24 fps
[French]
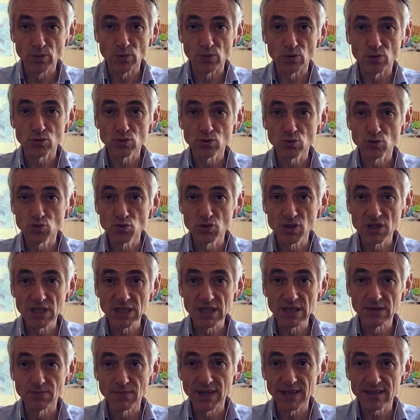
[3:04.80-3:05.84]
pour tout ce
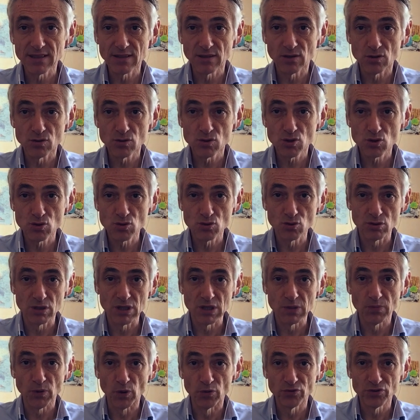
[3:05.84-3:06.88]
qui est maintenance sur
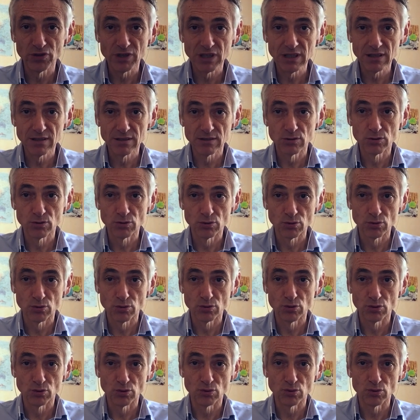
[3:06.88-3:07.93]
des profils
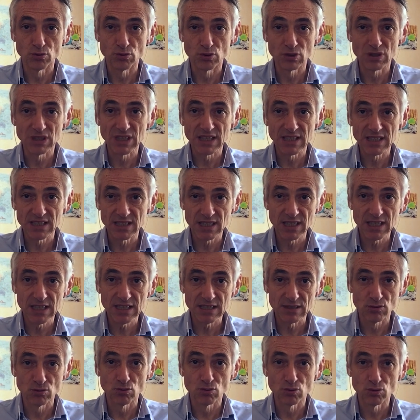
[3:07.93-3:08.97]
de,
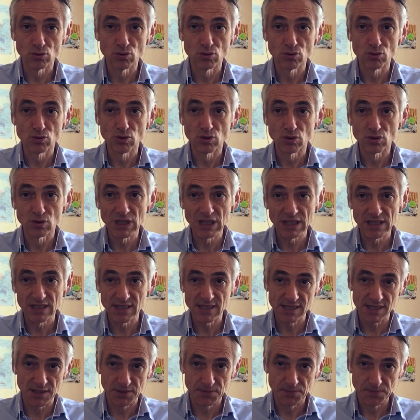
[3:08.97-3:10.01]
techniques et de,
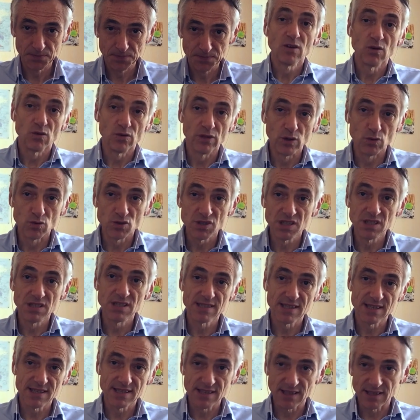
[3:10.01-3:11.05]
techniciens. On a aussi
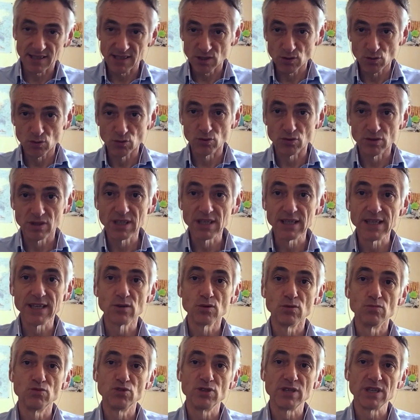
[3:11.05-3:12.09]
des installations de
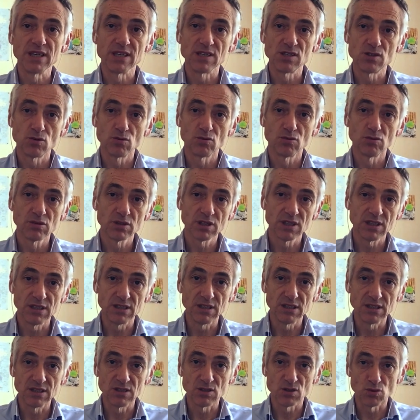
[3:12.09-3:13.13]
télécommunications qui
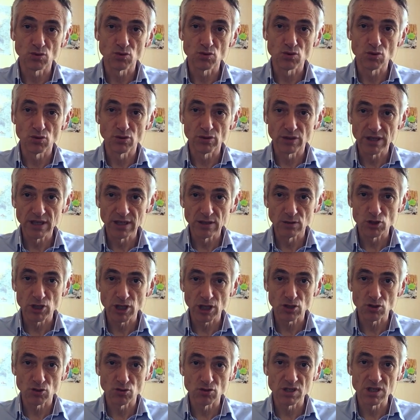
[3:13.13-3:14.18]
sur, lesquels on
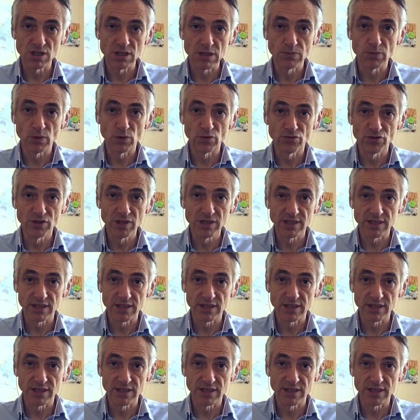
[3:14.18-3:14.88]
cherche aussi des profils